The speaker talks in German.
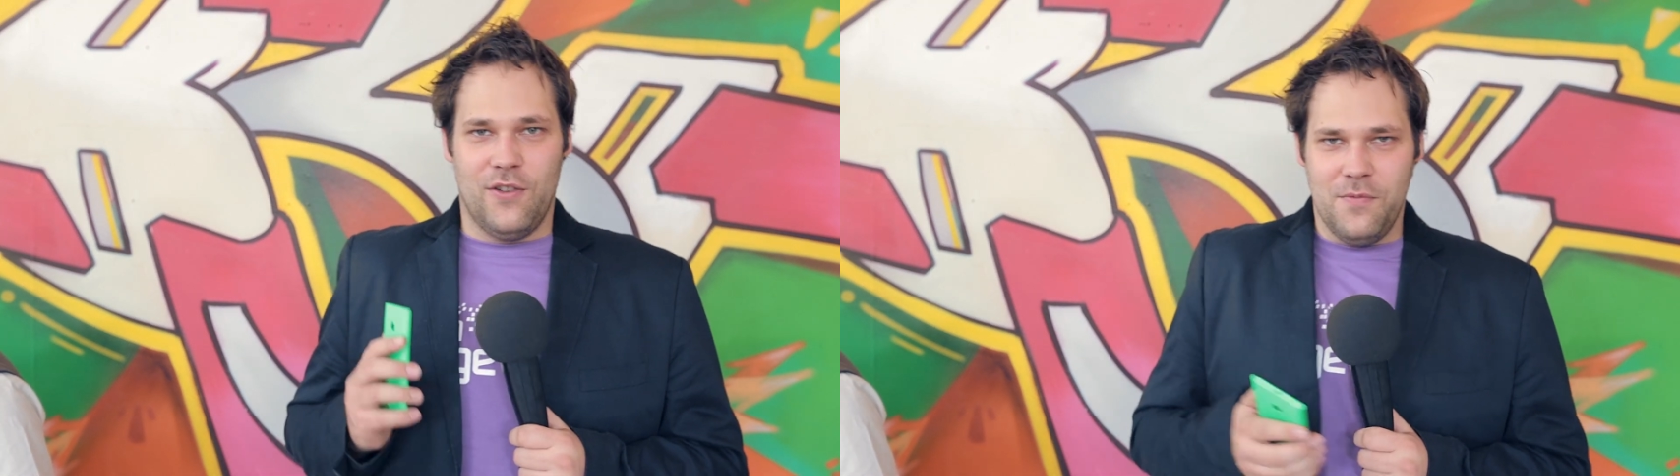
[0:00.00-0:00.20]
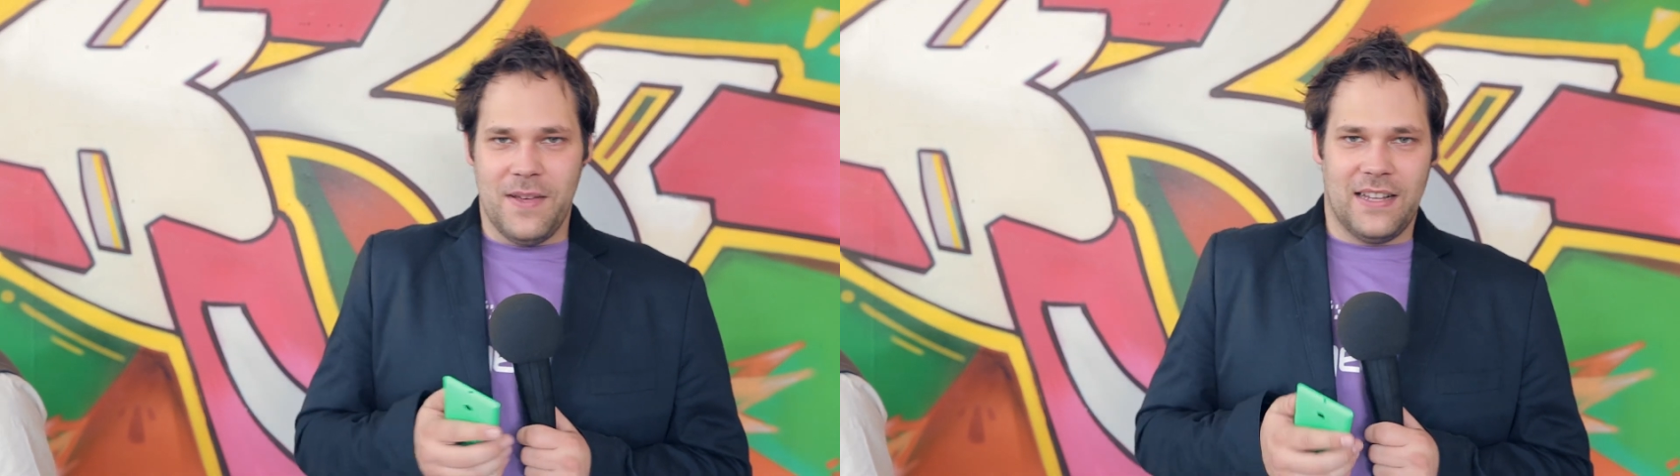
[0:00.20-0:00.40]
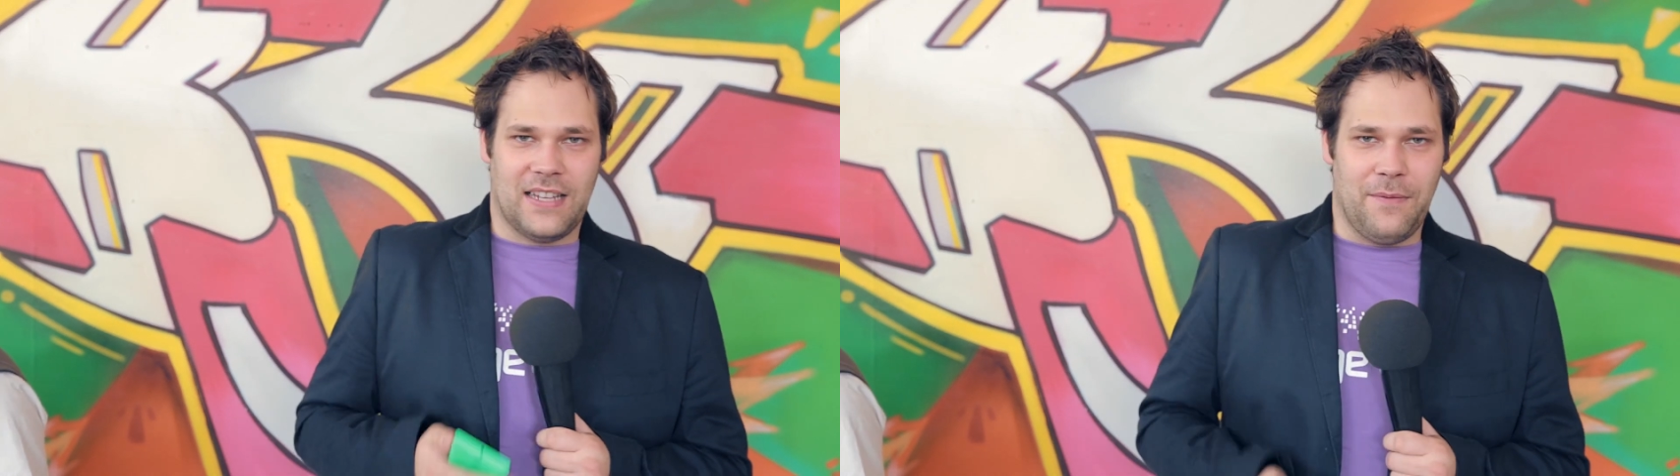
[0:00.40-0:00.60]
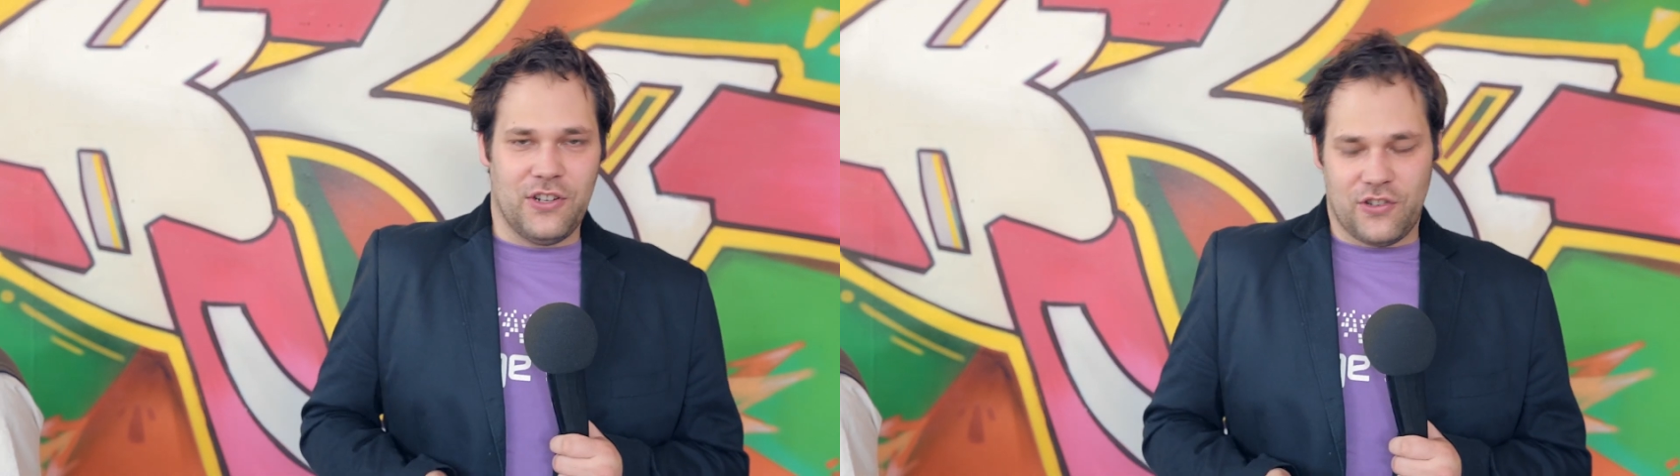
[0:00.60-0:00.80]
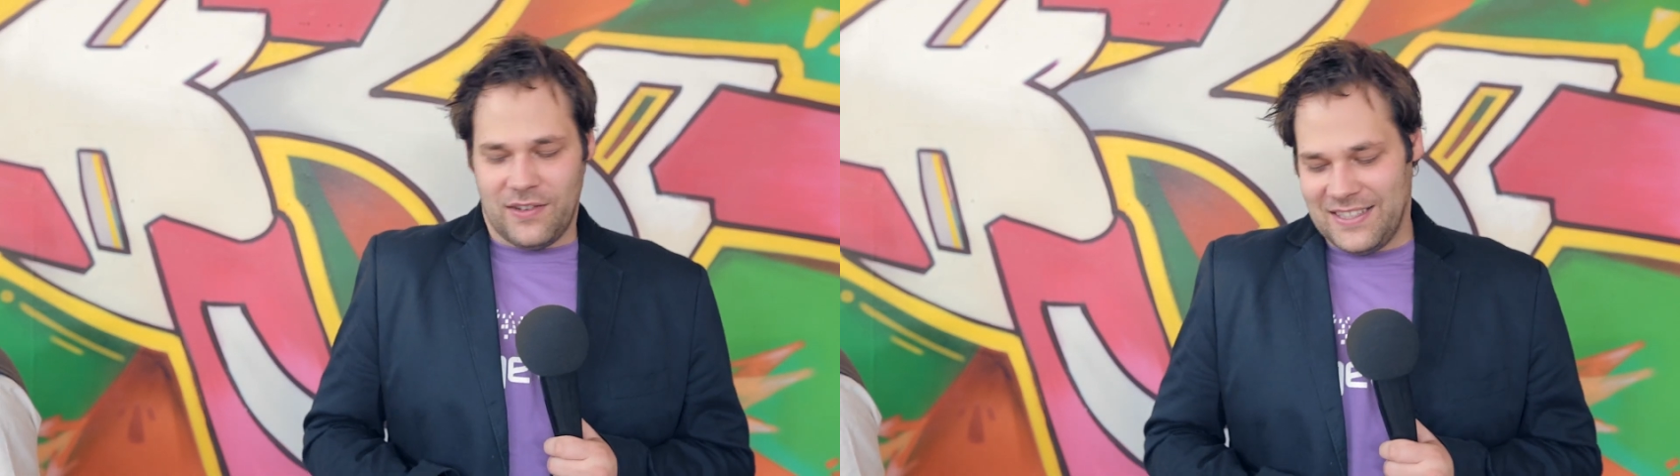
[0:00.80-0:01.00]
Lumias haben
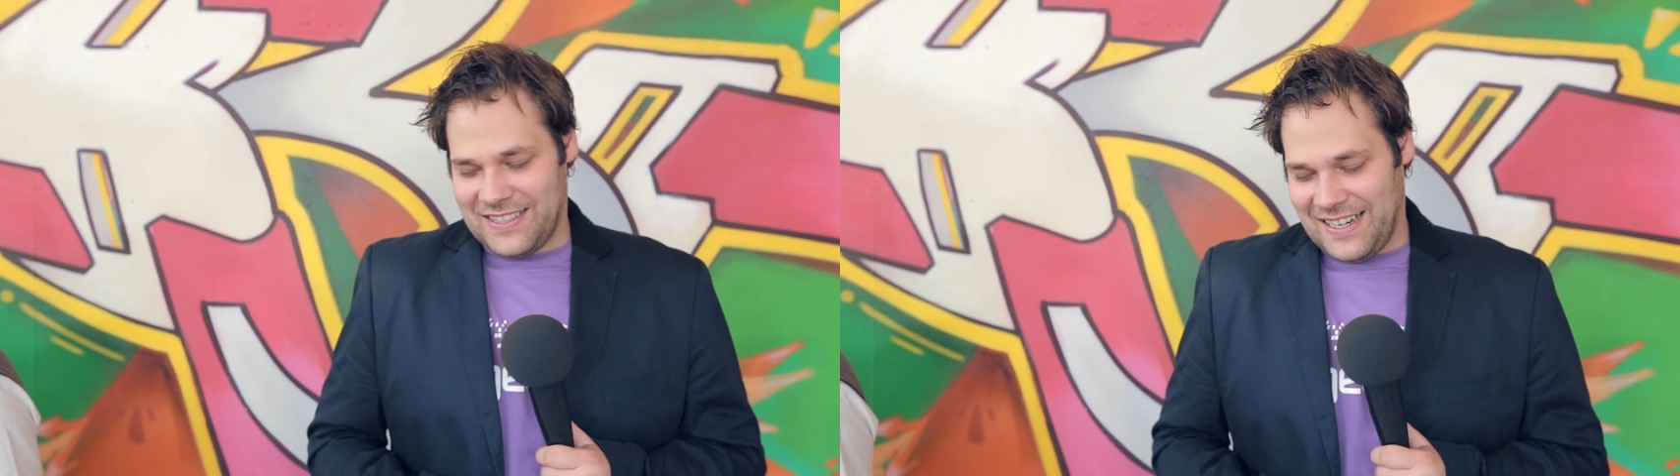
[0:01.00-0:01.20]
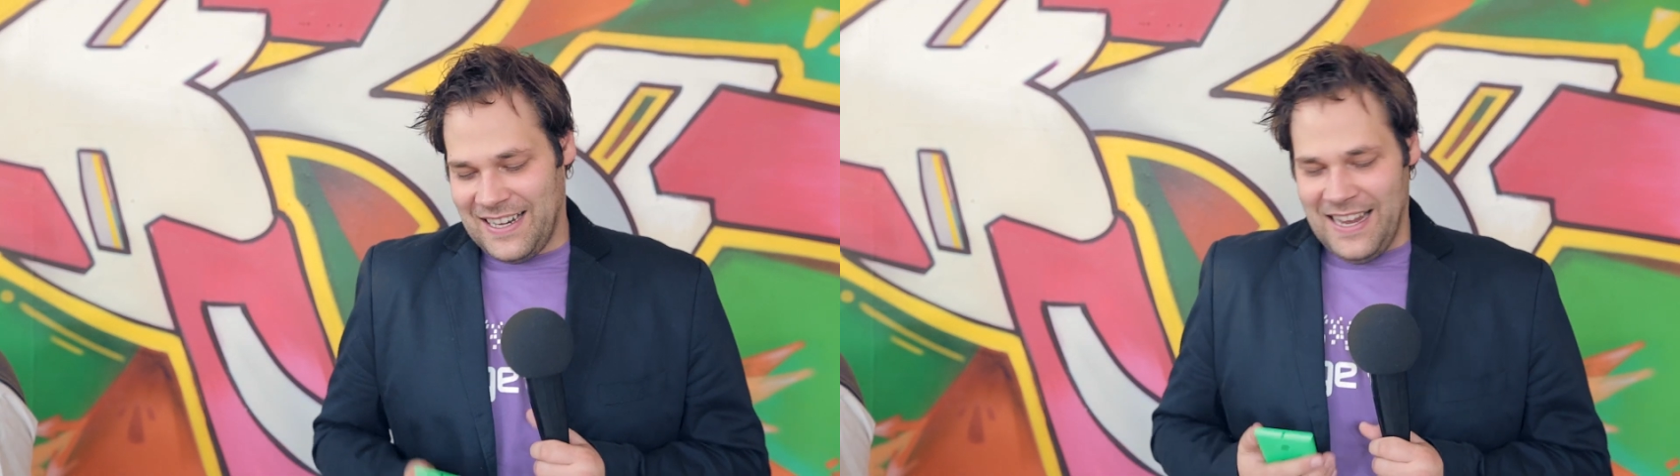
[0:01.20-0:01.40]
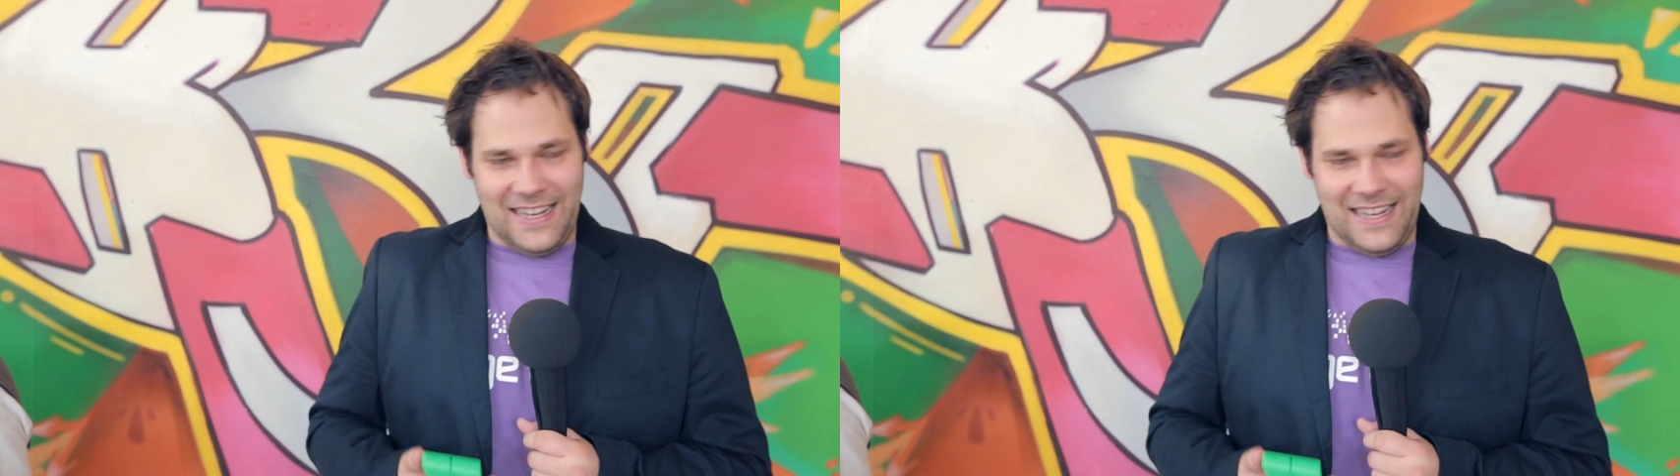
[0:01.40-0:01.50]
wir schon gesehen.